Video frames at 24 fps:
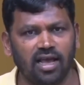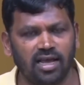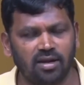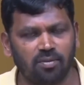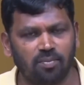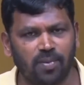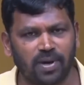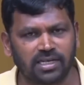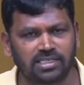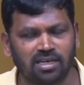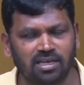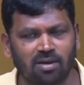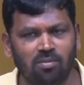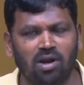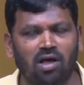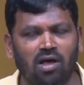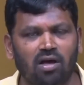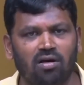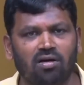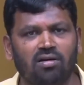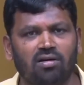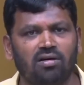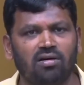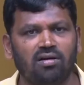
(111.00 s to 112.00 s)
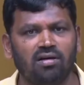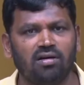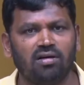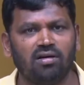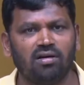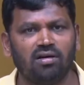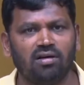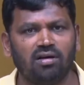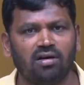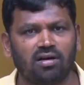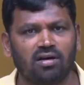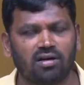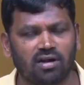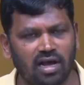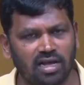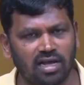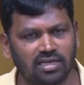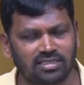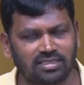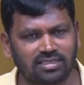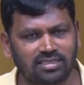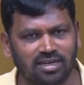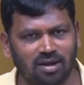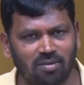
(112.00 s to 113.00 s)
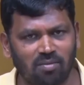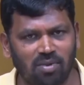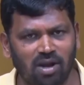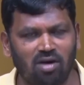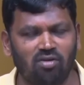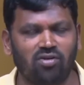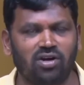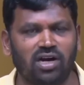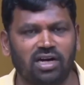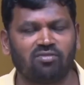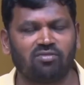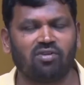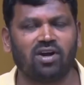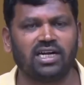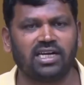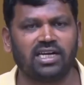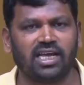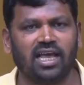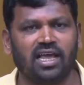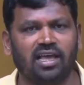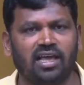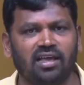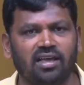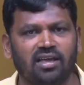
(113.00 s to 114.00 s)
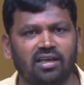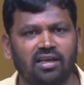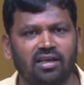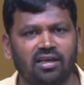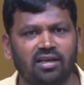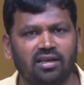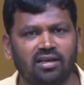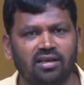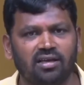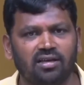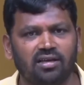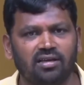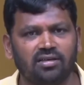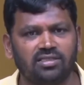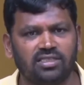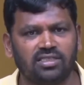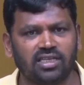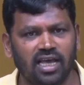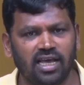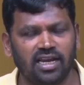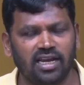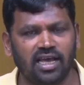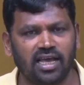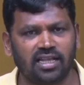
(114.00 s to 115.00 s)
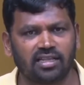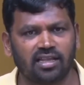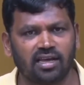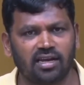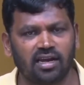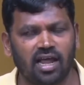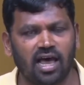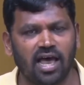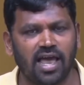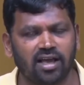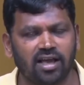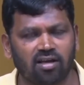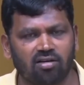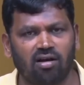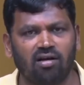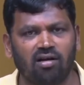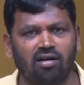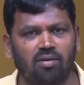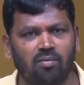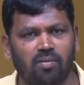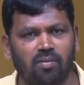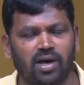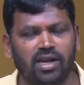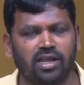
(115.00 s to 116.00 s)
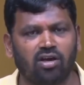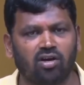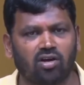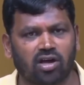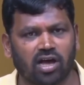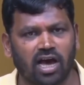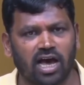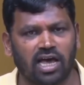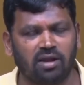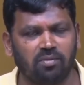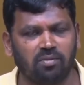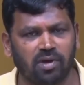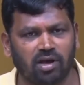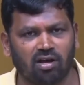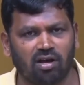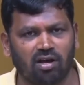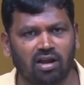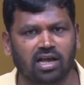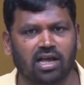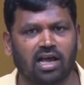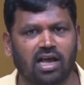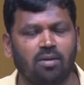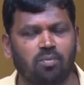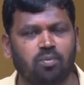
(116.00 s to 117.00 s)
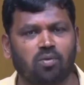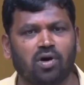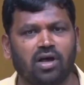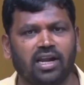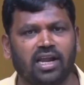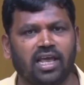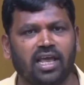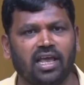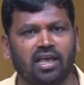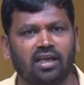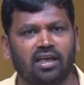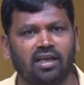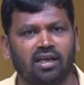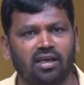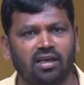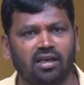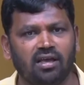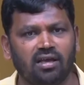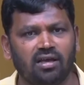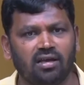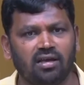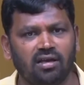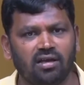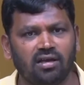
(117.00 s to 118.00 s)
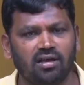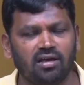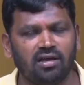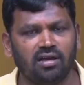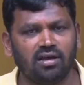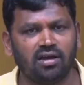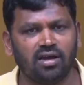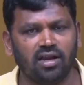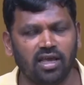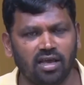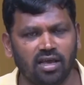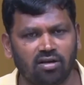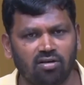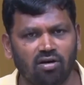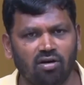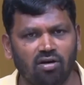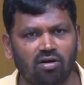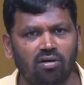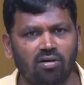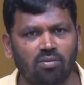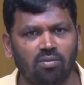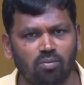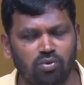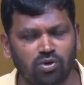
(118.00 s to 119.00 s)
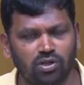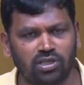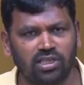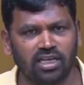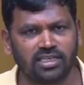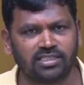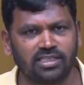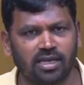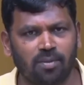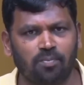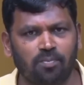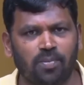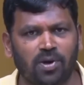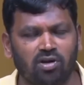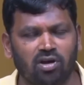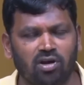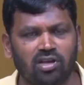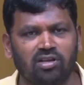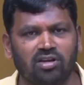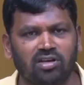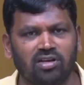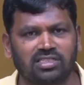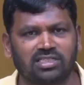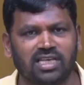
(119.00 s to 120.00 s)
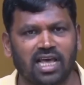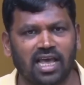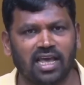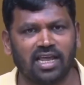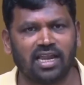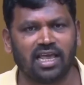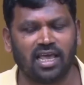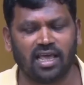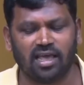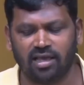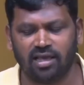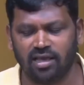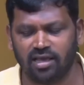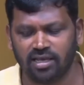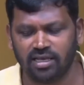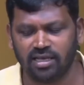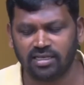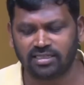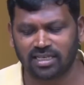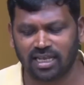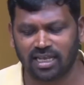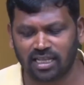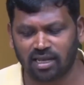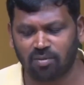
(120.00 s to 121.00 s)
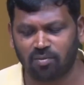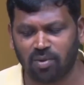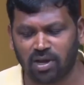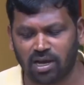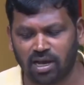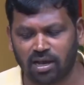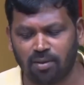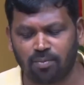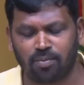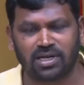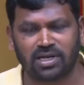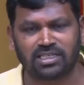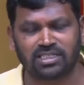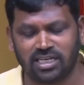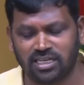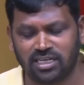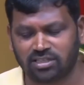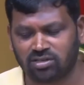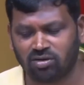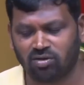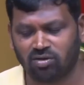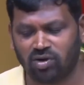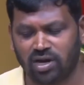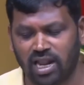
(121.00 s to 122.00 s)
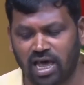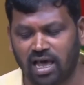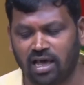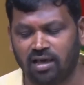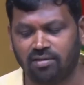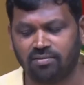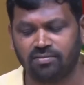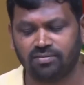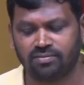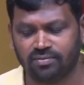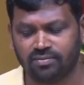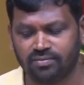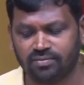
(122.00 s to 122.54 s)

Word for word: లేని పక్షంలో రాష్ట్రంలో ఉన్నటువంటి చేనేత నాయకులను మరియు కార్మికులను కలుపుకొని నీకు బుద్ధి చెప్పే రోజులు వస్తాయని ఈ సందర్భంగా ప్రశ్నిస్తూ ఉన్నా